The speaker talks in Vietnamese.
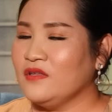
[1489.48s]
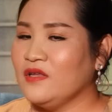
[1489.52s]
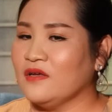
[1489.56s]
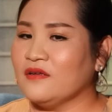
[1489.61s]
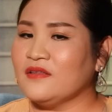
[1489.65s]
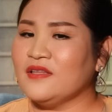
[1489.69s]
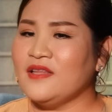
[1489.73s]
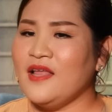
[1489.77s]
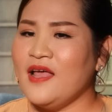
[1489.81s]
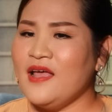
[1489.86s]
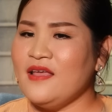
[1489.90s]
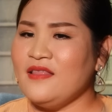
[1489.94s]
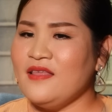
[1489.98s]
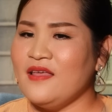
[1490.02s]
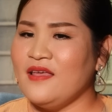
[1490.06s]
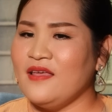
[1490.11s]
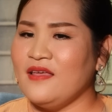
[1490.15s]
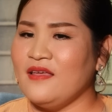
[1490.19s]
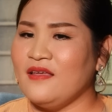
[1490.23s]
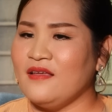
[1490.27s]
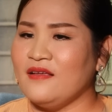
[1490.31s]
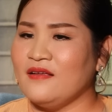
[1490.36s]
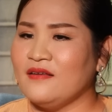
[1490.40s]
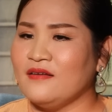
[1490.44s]
thực tế
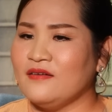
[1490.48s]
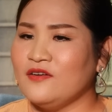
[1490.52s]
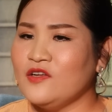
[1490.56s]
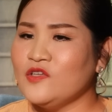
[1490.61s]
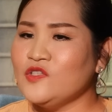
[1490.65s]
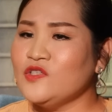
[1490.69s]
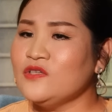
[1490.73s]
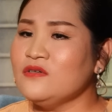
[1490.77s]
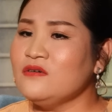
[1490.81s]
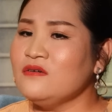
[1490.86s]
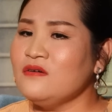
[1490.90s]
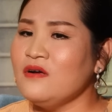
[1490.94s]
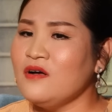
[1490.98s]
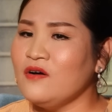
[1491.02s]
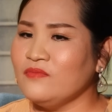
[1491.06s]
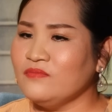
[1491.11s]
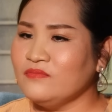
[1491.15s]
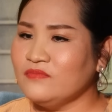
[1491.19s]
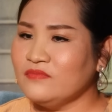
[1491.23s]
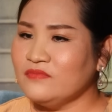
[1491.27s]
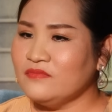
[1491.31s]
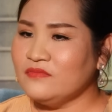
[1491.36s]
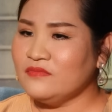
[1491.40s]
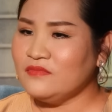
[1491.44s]
thì nó sướng
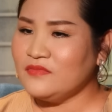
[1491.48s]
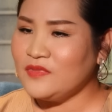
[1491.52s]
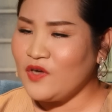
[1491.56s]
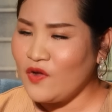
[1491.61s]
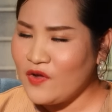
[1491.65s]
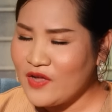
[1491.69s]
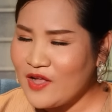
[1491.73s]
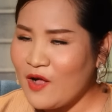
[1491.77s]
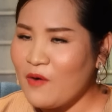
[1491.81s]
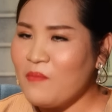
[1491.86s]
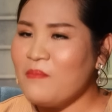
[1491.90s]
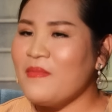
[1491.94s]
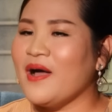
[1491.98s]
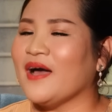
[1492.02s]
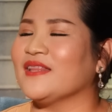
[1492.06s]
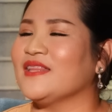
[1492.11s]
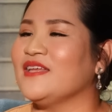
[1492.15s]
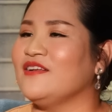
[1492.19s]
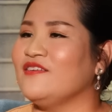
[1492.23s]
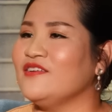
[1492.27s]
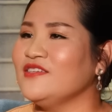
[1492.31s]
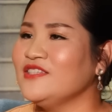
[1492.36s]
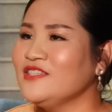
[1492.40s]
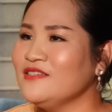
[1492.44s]
không? Nói công bằng
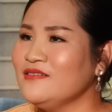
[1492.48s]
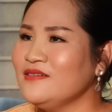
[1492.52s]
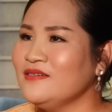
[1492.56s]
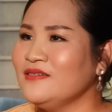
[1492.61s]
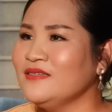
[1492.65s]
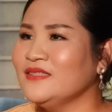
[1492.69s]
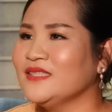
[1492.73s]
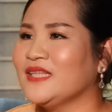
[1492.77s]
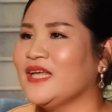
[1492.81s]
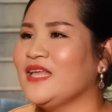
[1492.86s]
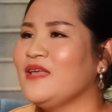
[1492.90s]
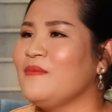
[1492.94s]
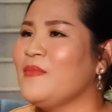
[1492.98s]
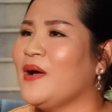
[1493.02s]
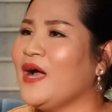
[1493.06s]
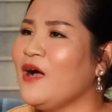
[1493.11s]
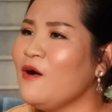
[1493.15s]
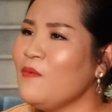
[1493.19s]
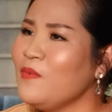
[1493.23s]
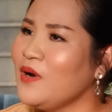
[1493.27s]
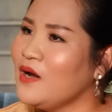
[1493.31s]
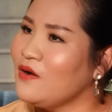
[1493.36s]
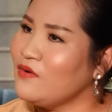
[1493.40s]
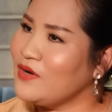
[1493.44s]
thì nó sướng, tại vì bạn
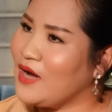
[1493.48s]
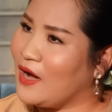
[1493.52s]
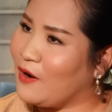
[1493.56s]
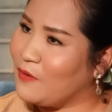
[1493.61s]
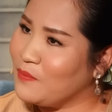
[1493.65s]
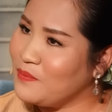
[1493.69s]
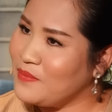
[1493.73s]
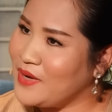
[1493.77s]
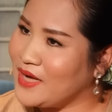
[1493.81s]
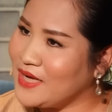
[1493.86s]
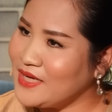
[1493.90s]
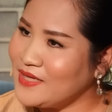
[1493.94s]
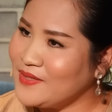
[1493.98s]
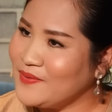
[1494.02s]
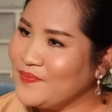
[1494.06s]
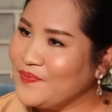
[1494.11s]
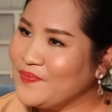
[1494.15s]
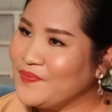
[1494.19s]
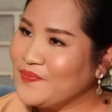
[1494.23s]
không lao động mà.